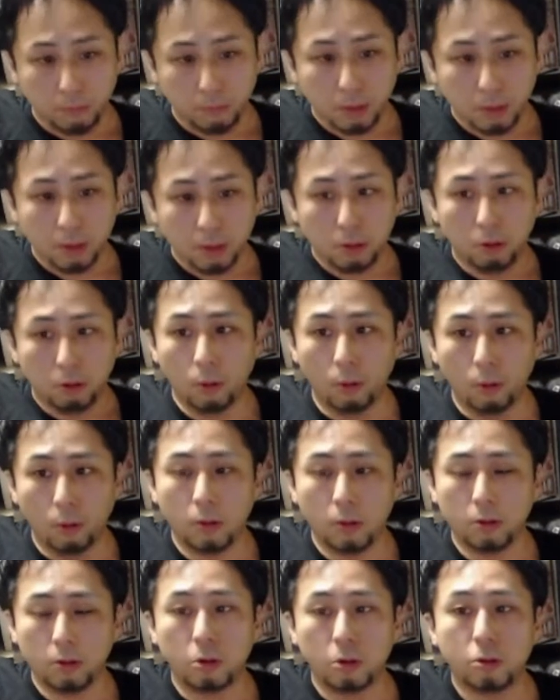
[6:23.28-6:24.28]
うん、これ俺
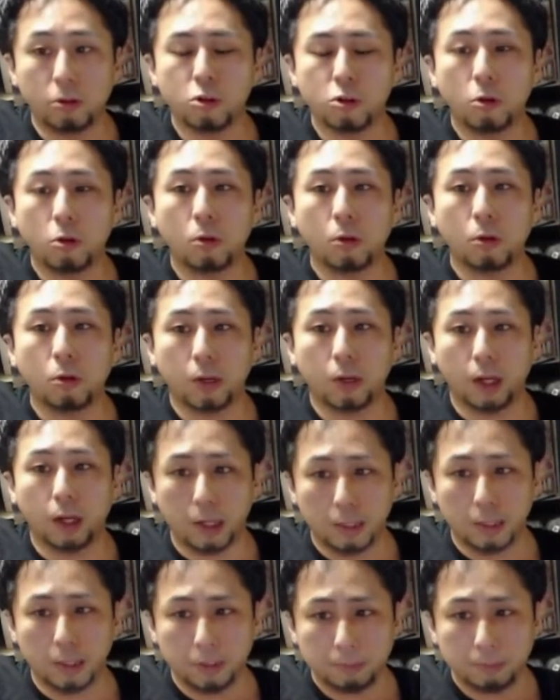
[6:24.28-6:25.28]
の特殊能力だか
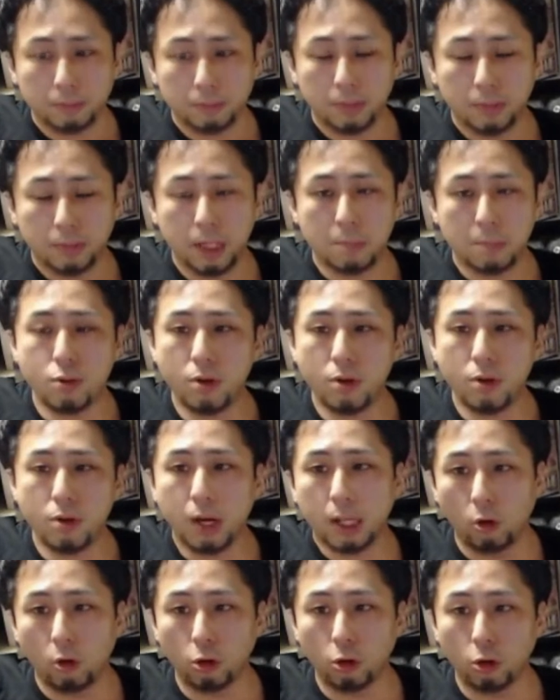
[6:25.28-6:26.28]
ら。で、ピュア
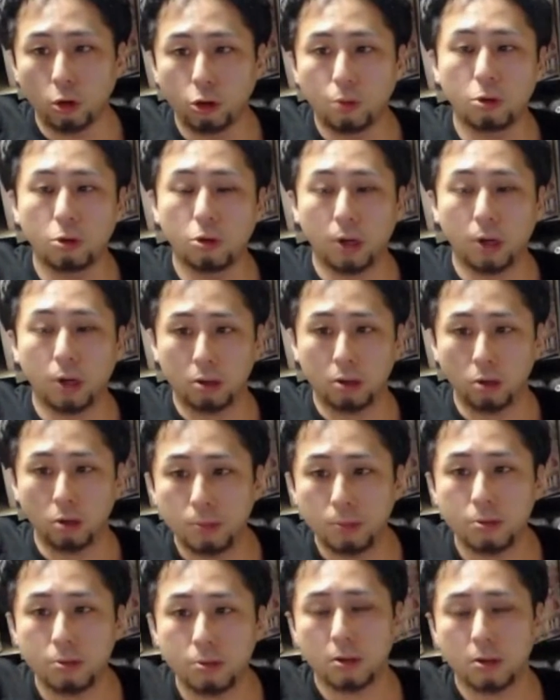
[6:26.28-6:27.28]
な子供とか
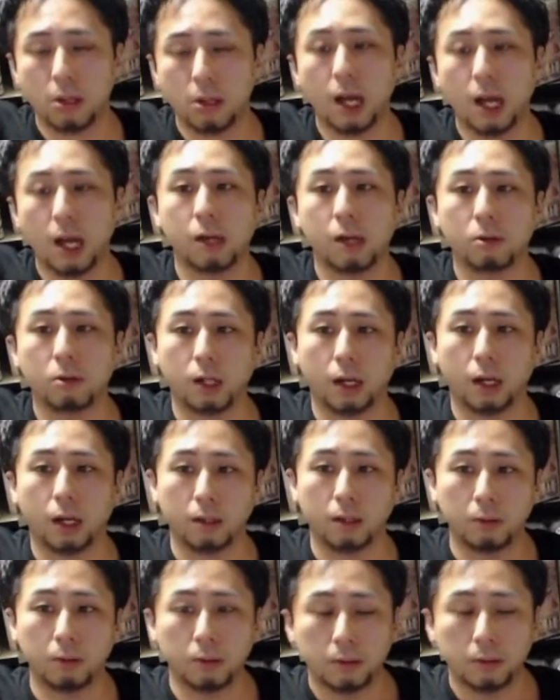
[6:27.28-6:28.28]
動物と仲良くなれるの。